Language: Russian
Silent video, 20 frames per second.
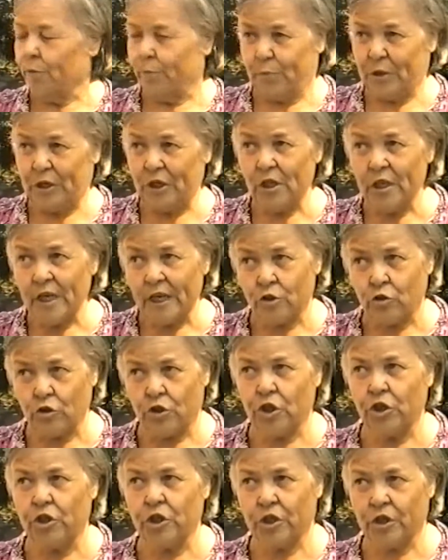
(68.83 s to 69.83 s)
перелазят
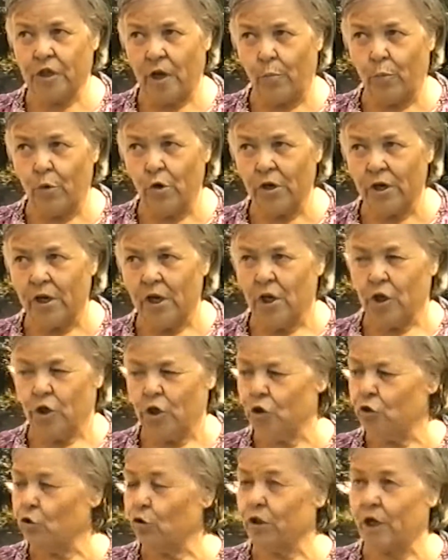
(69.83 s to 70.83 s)
через забор –
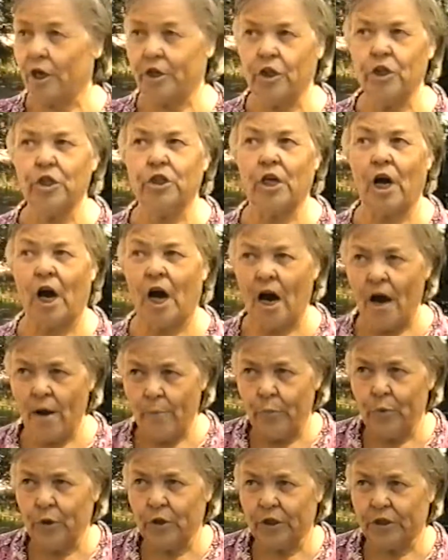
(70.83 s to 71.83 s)
ищет какие-то
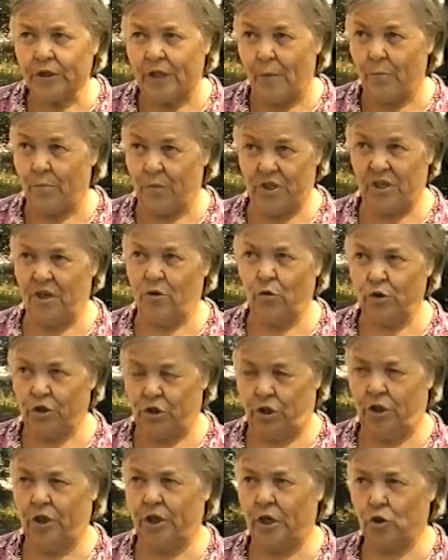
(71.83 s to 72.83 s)
ампулы там, мне
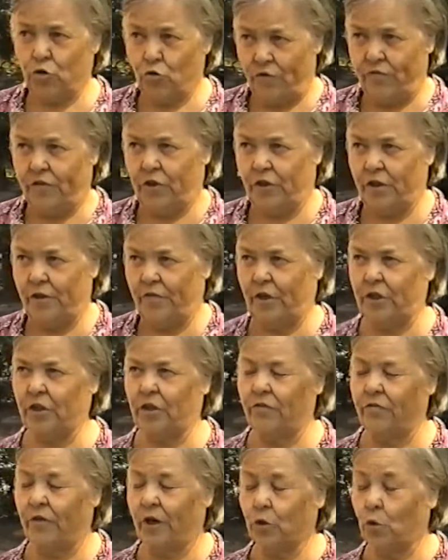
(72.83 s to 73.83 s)
очень хорошо видно в
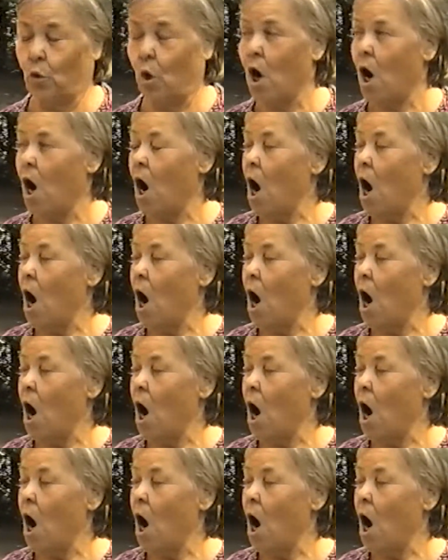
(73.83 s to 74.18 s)
этот в окно,